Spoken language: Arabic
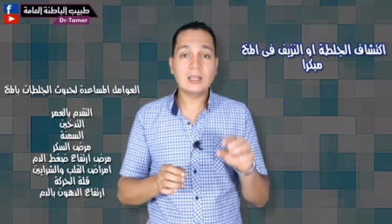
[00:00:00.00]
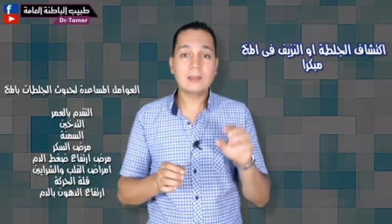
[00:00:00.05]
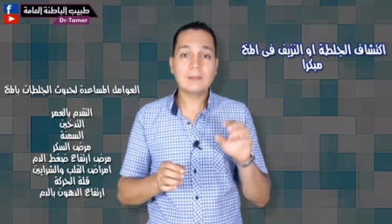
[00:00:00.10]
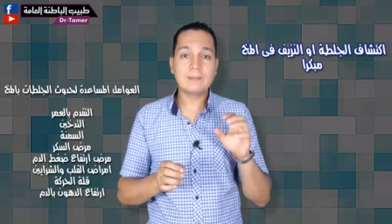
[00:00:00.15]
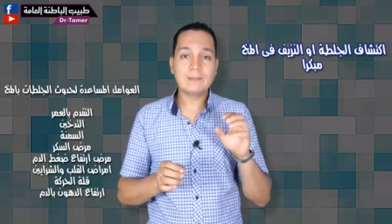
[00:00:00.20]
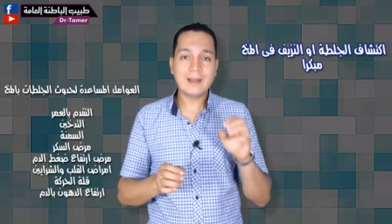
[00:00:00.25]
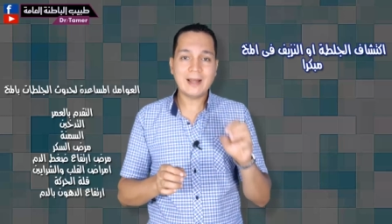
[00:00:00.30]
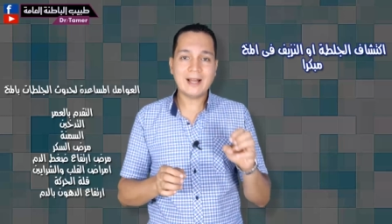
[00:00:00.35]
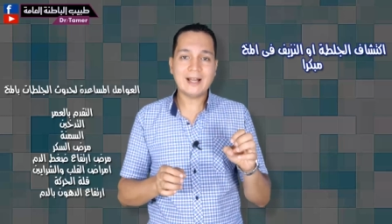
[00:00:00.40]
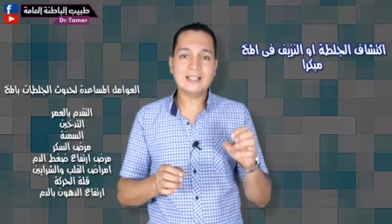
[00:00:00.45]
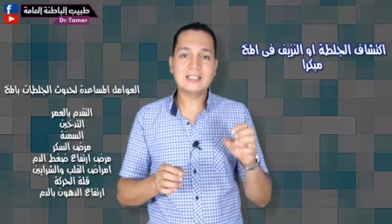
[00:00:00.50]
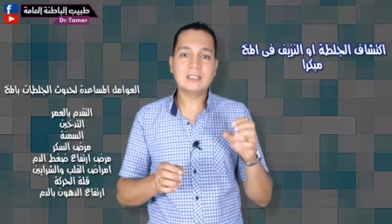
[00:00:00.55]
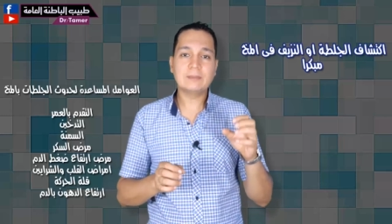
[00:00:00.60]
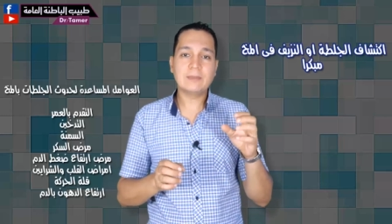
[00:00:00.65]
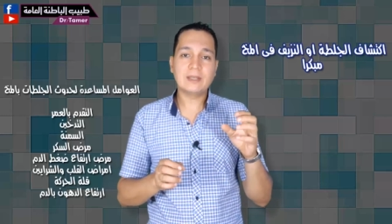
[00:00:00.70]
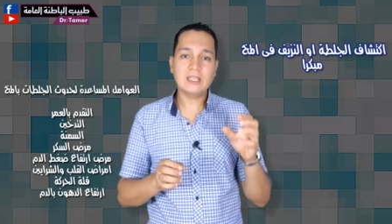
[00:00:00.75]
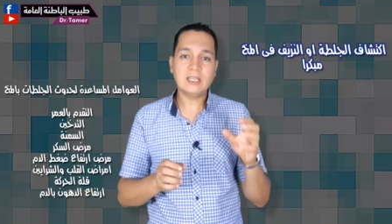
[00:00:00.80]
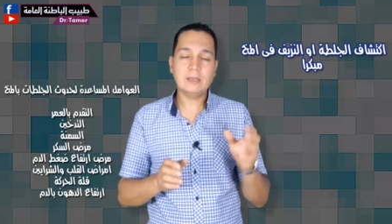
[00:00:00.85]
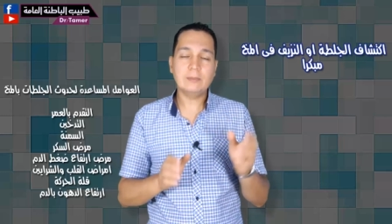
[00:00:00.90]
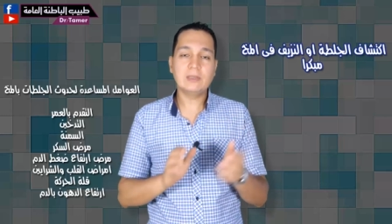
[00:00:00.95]
بعد ما
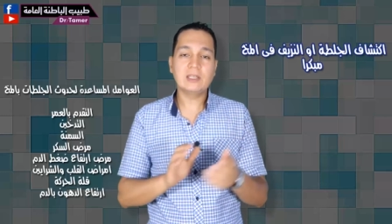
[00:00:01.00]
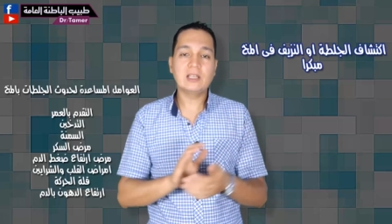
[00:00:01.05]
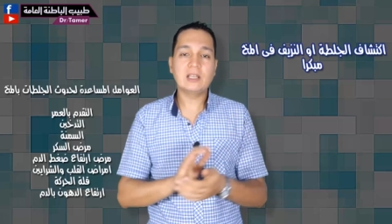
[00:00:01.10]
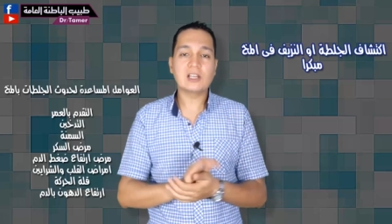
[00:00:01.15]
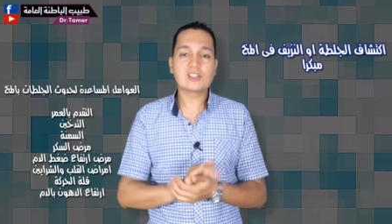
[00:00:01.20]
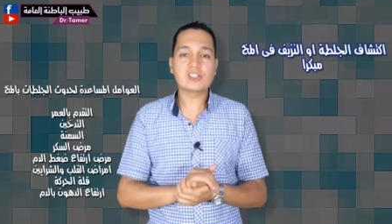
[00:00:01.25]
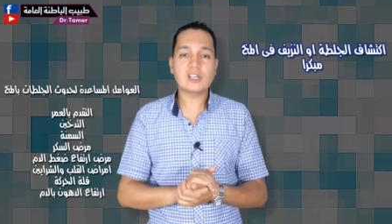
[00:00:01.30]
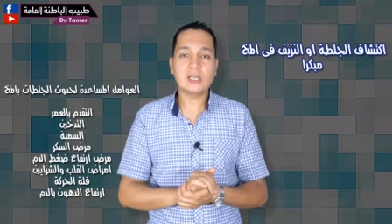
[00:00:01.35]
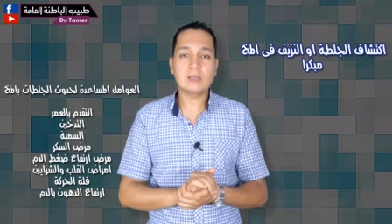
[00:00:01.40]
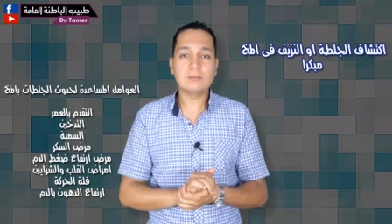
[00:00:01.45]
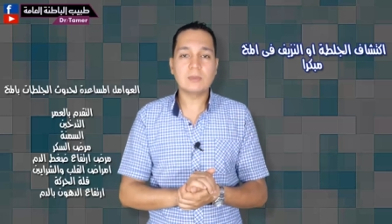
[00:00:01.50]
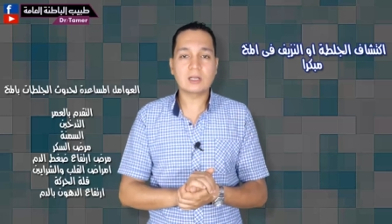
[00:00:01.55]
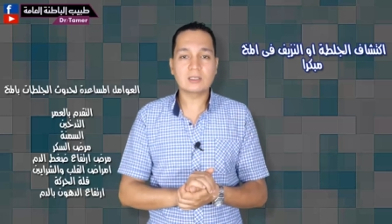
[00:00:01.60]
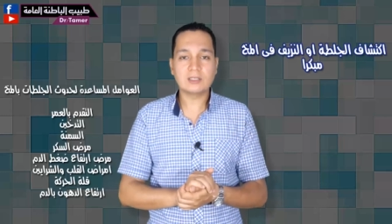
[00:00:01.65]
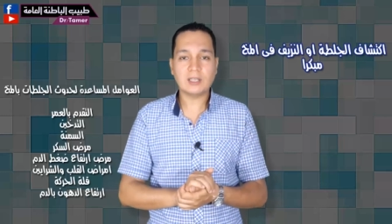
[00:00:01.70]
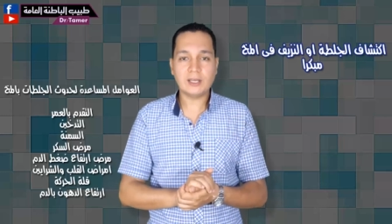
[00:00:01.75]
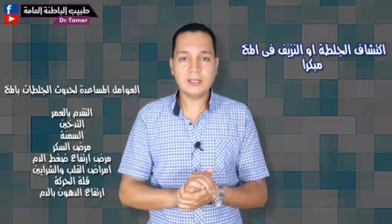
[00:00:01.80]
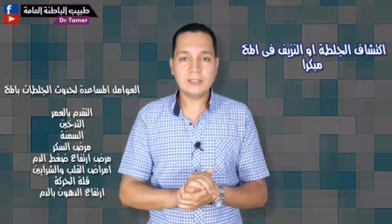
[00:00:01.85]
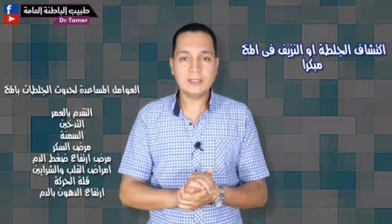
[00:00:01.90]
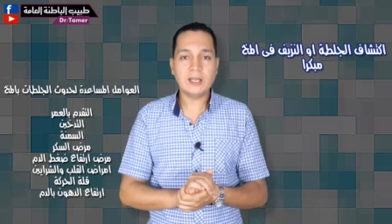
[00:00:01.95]
يعمل الاشعة
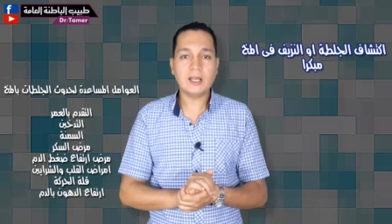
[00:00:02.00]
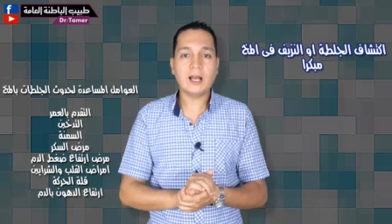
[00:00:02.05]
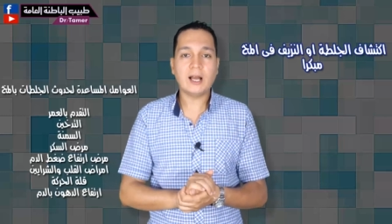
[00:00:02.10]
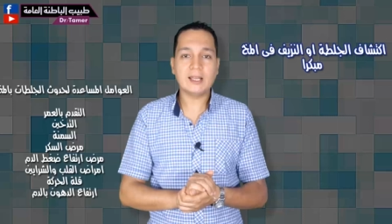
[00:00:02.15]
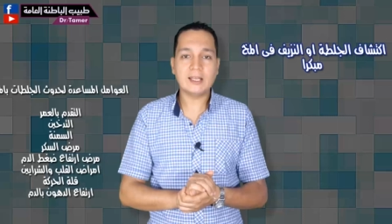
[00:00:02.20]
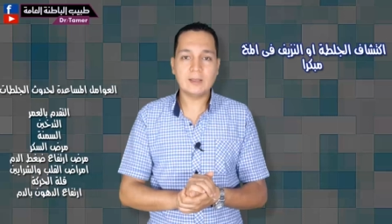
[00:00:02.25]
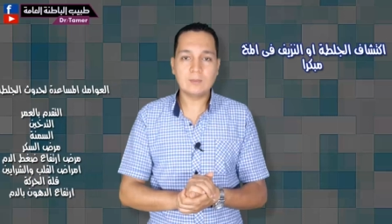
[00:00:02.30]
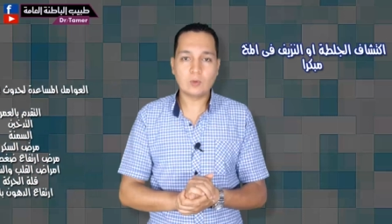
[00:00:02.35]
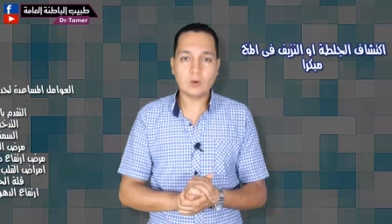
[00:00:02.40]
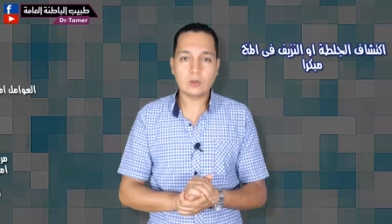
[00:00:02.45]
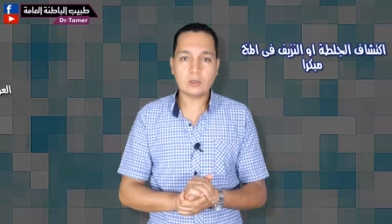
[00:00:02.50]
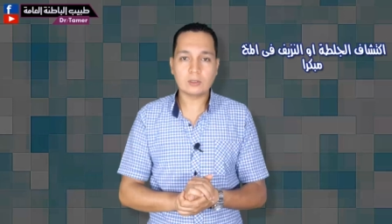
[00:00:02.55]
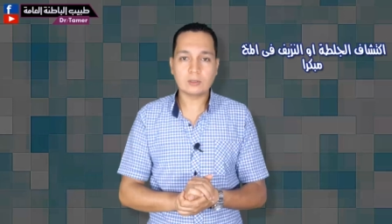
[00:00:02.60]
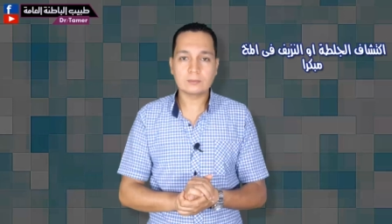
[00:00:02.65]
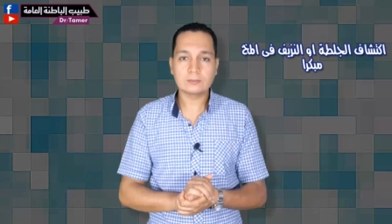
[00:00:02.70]
المقطعية على المخ